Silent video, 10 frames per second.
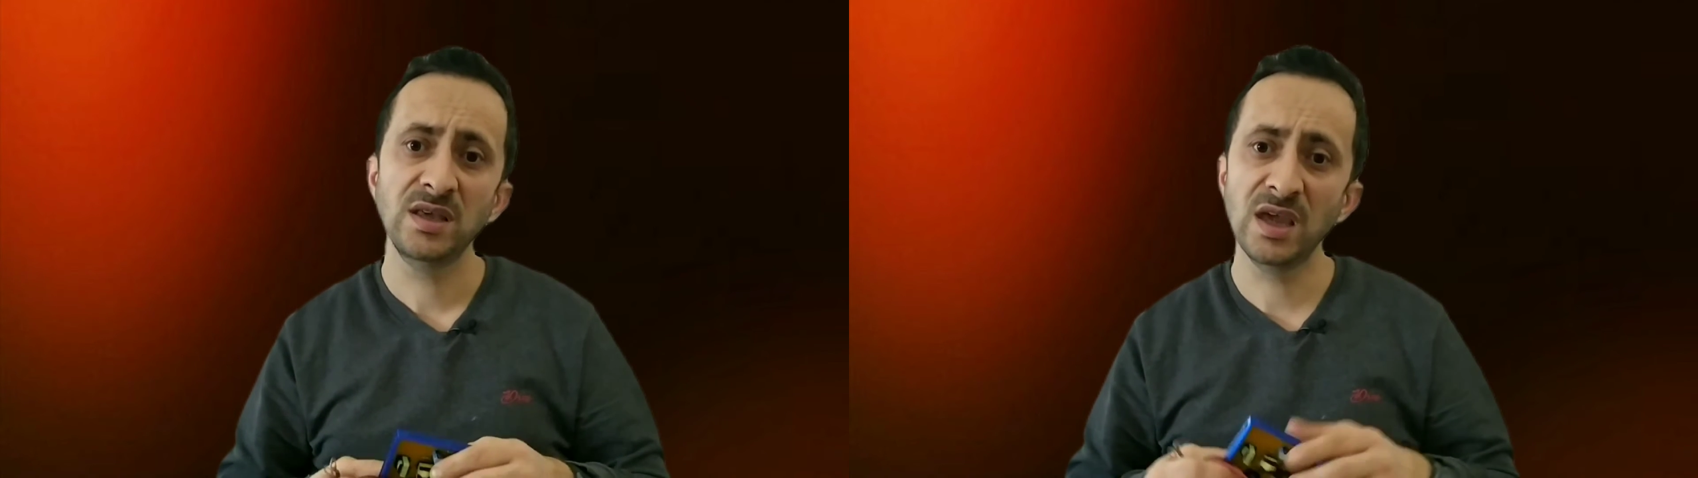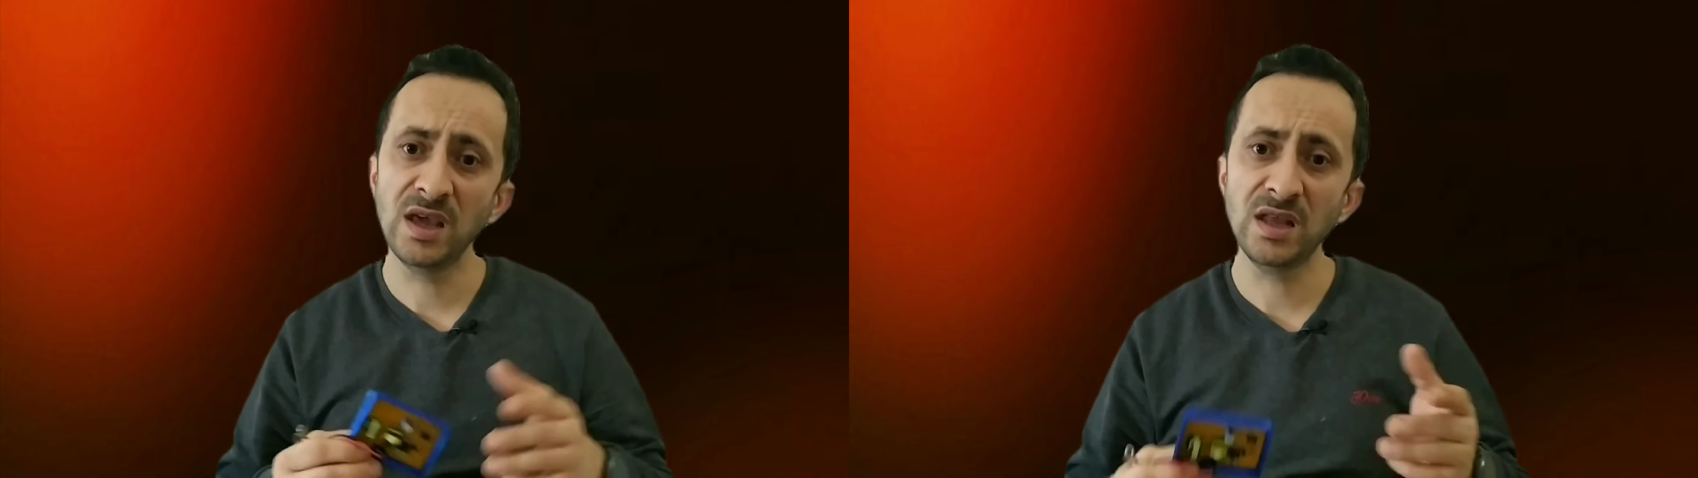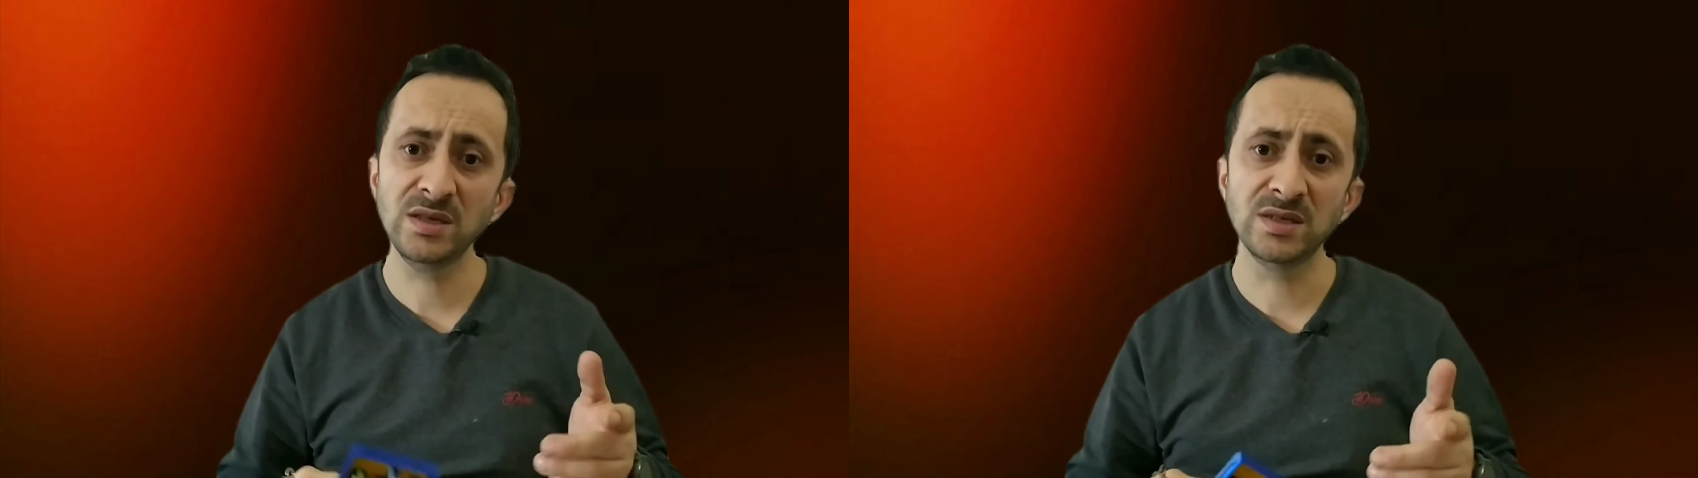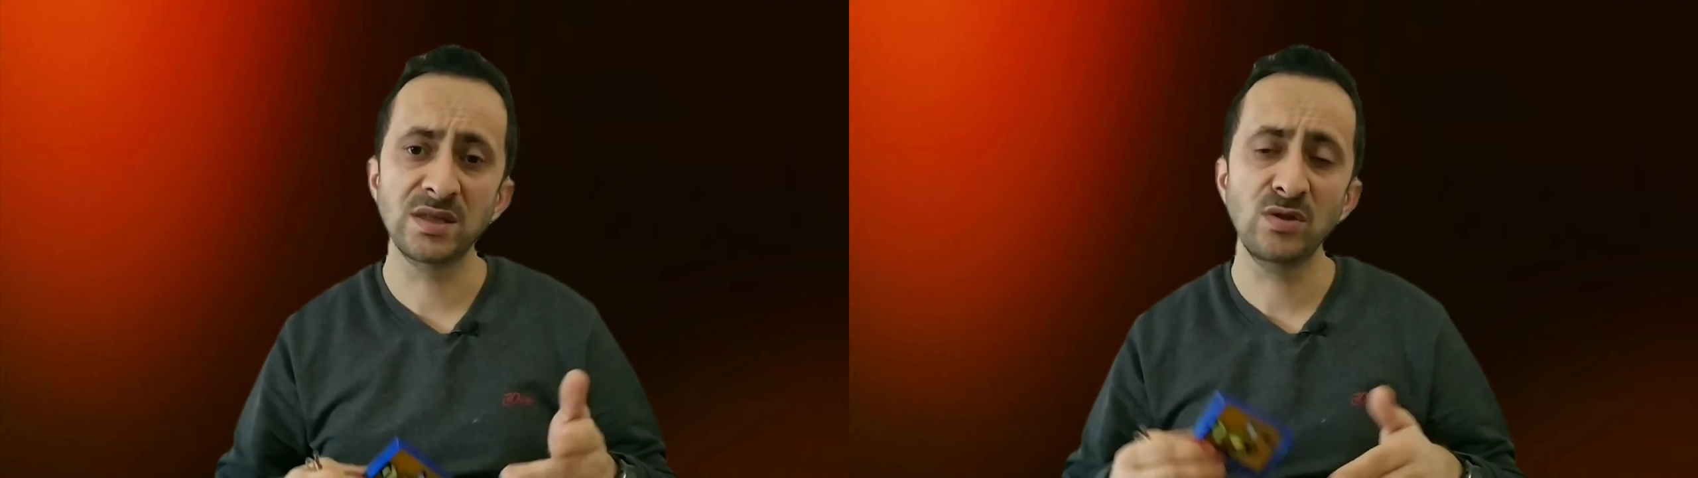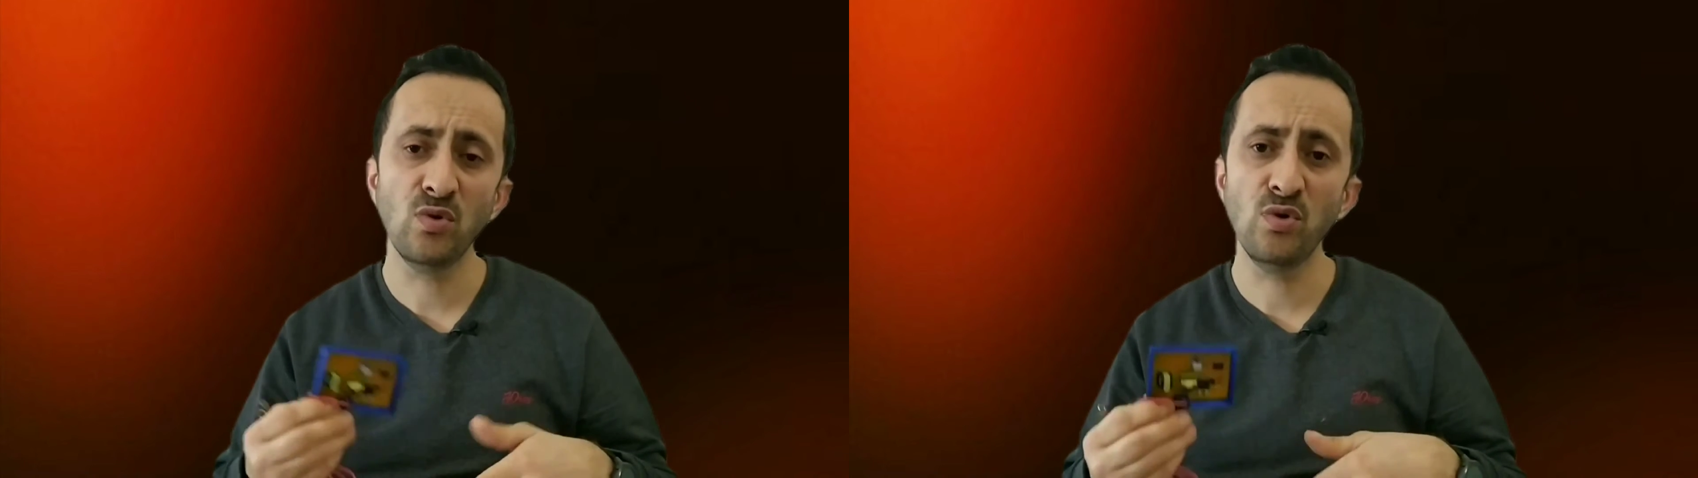Gene en
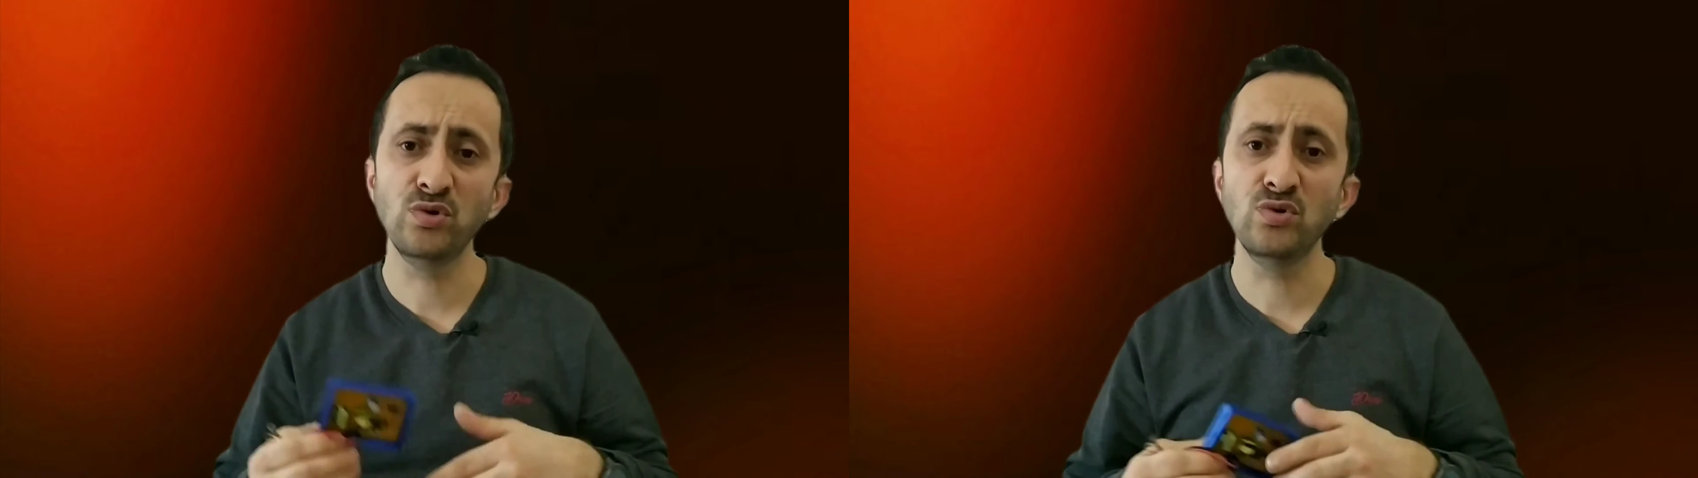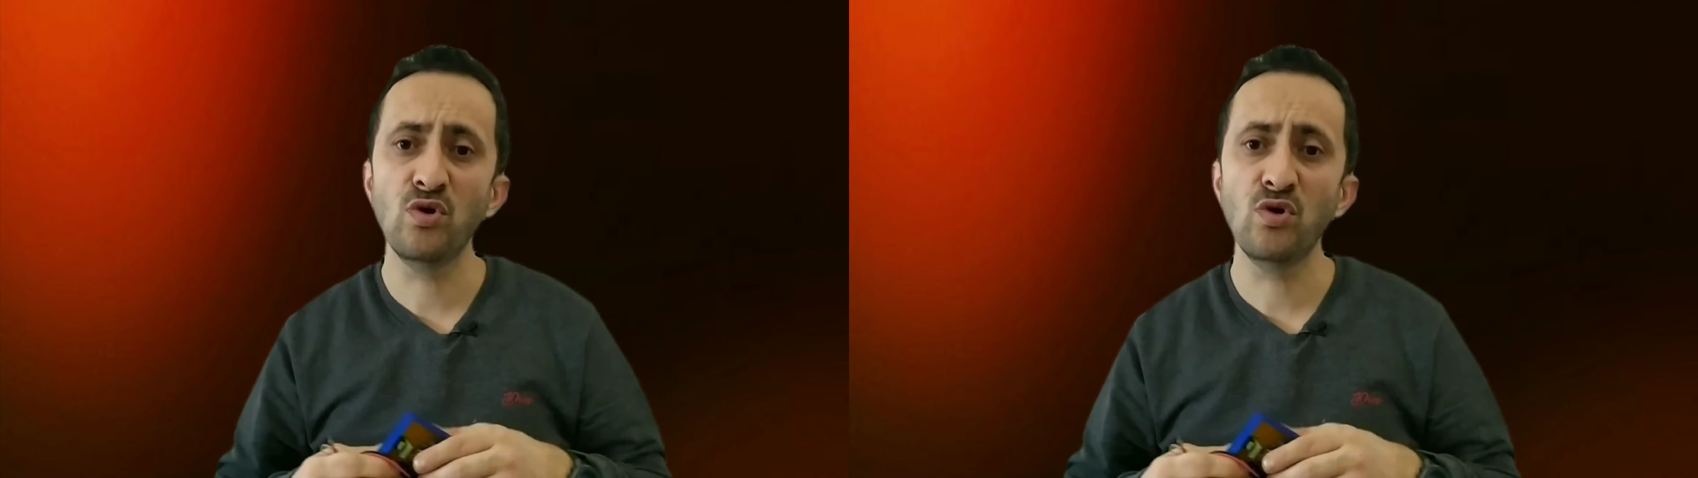azından 10 gün